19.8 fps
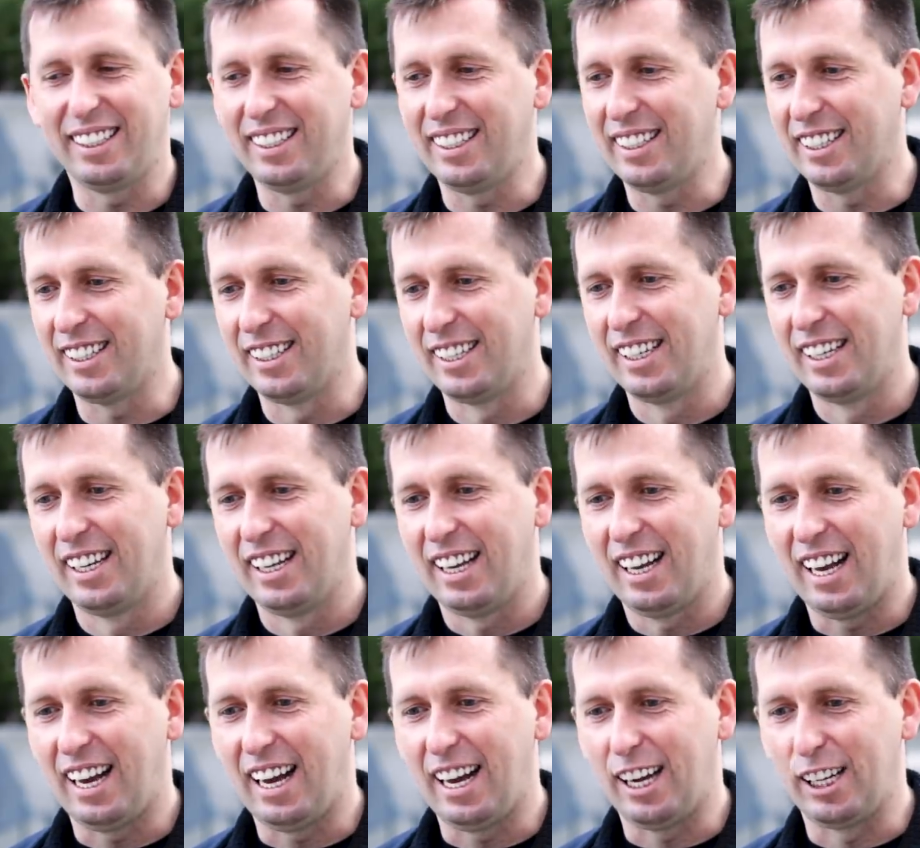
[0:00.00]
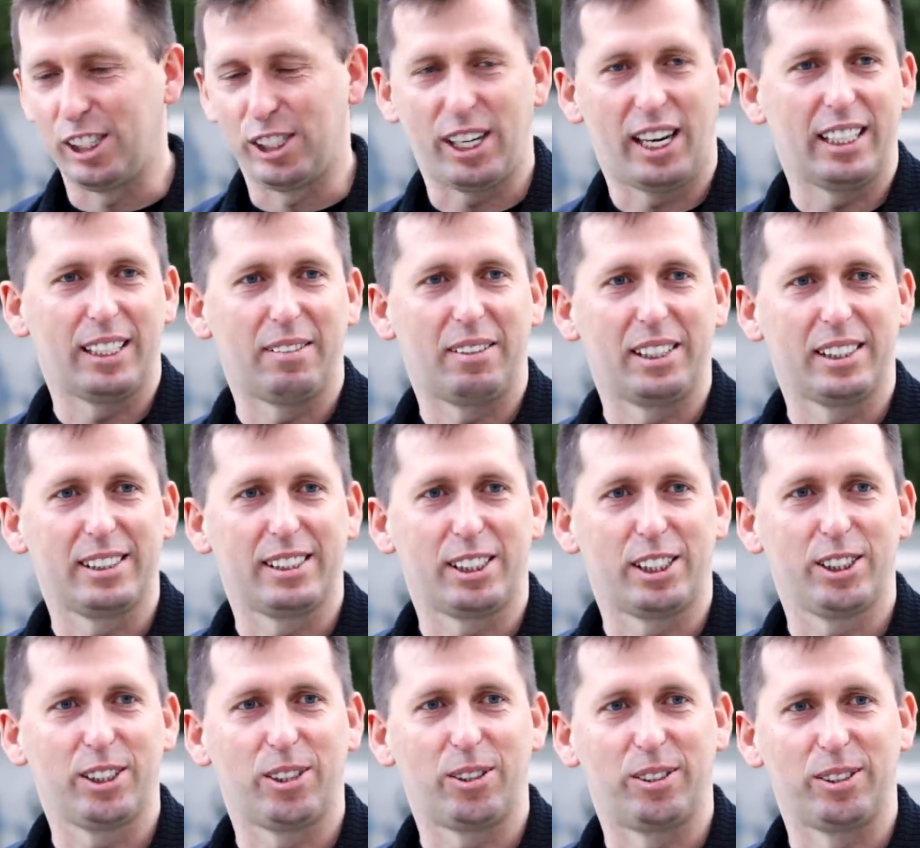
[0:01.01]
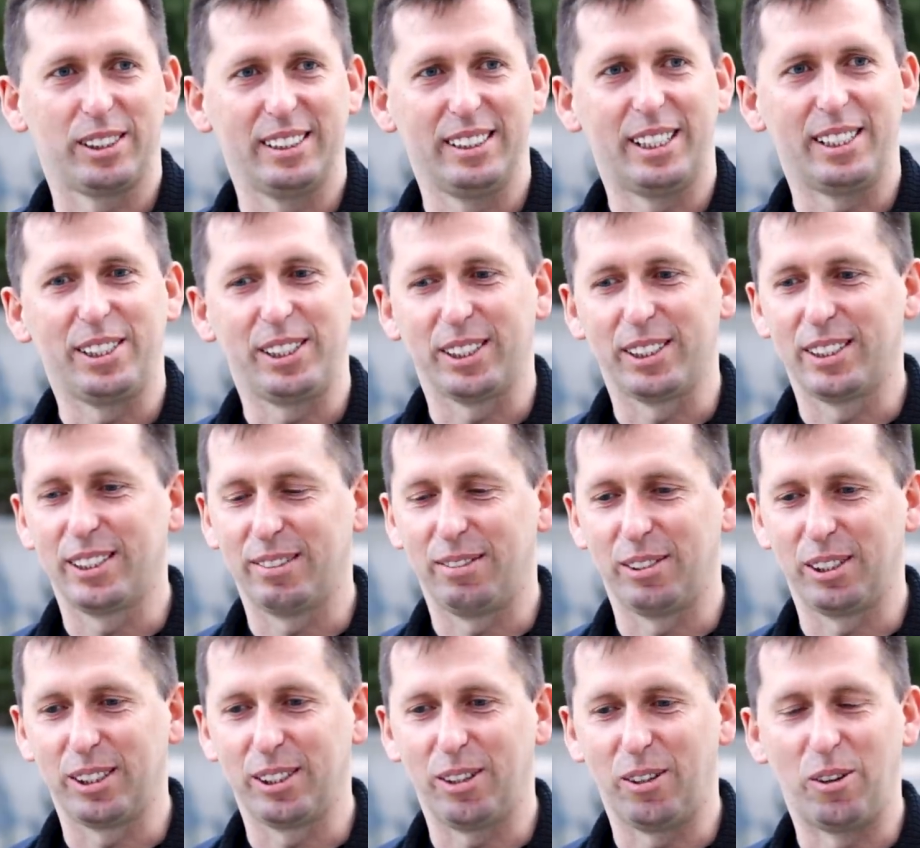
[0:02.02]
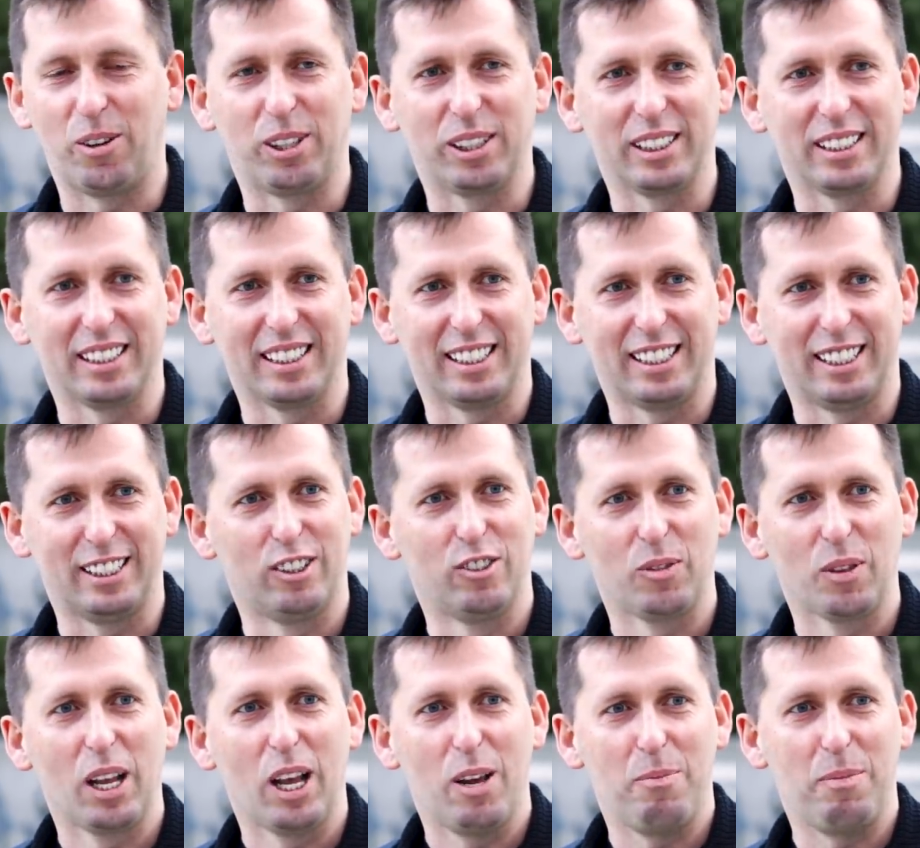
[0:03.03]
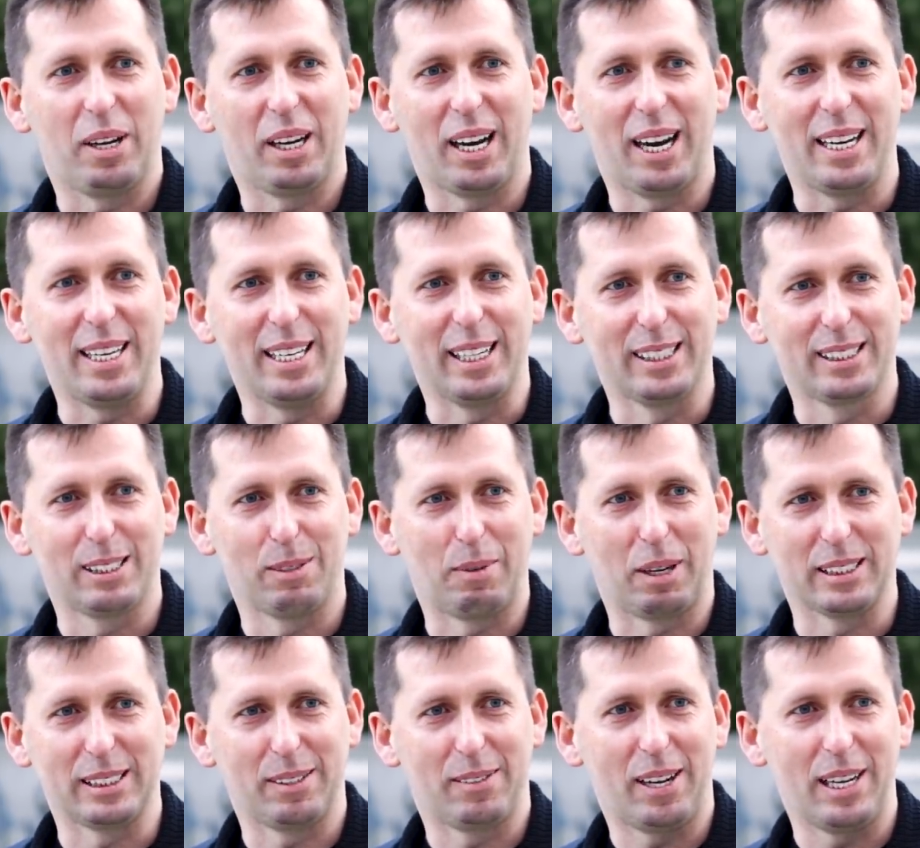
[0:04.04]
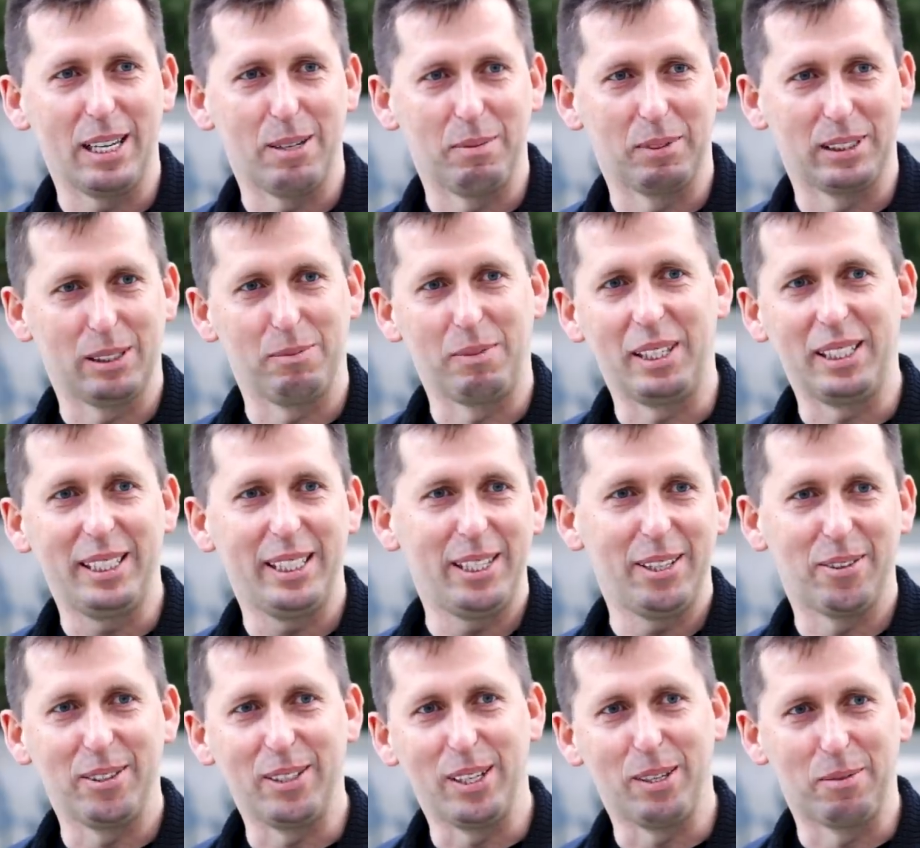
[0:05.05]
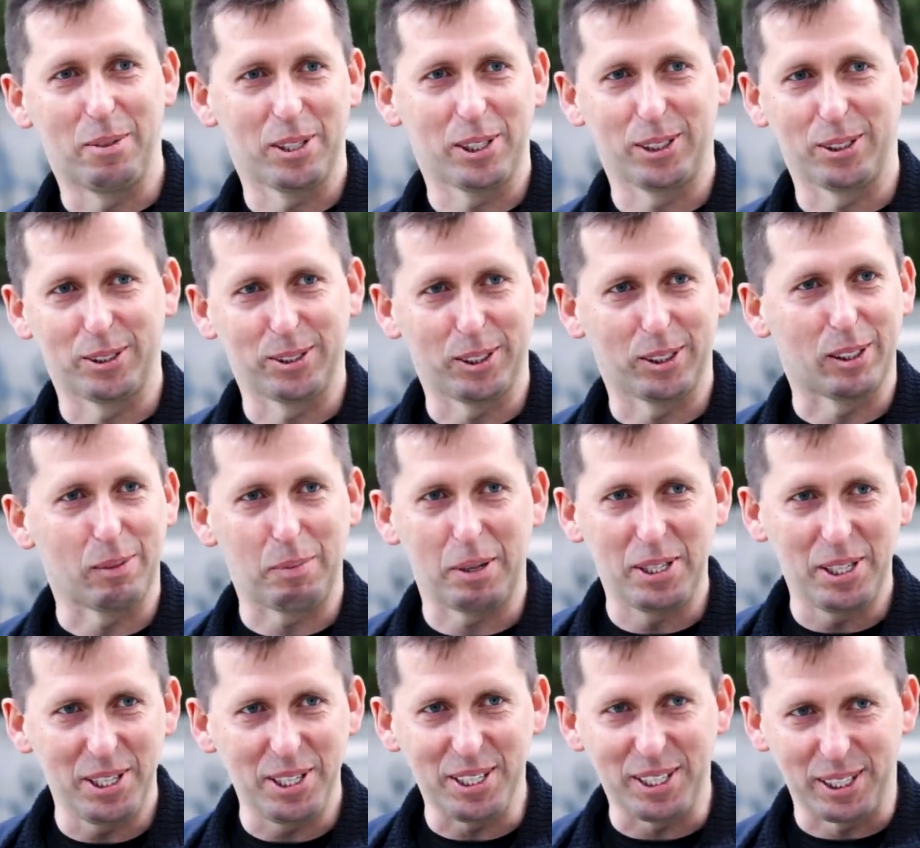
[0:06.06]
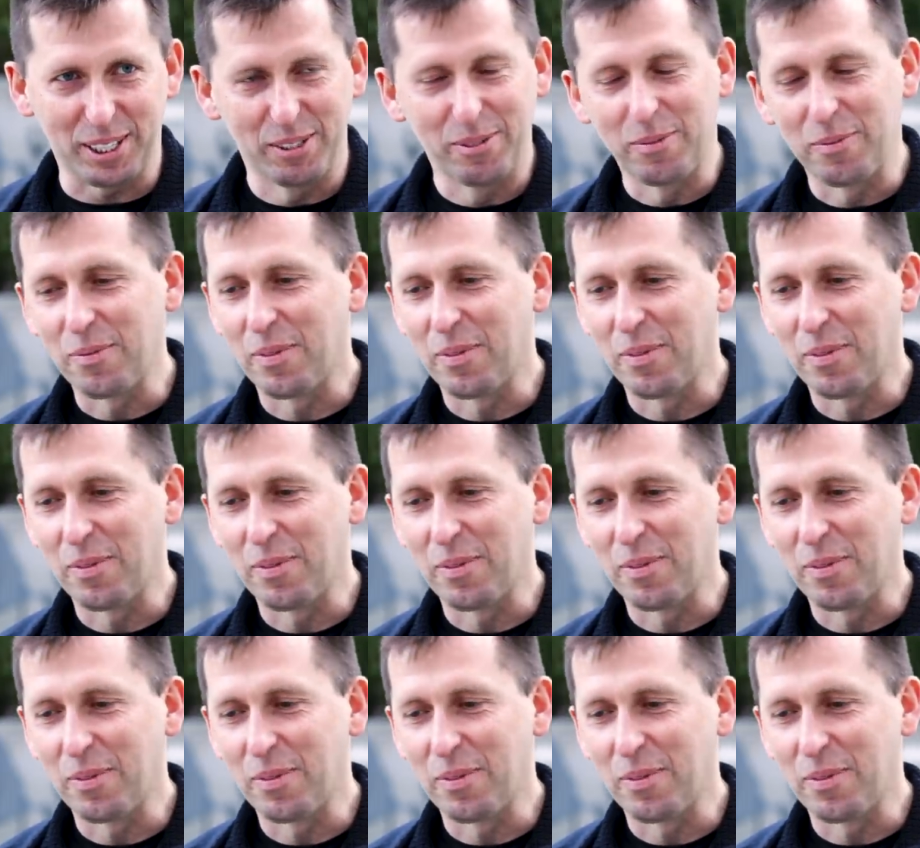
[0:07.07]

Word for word: и а, жаловался, что, значит, вот он а, механик с образованием из MIT, и он не может что-то починить.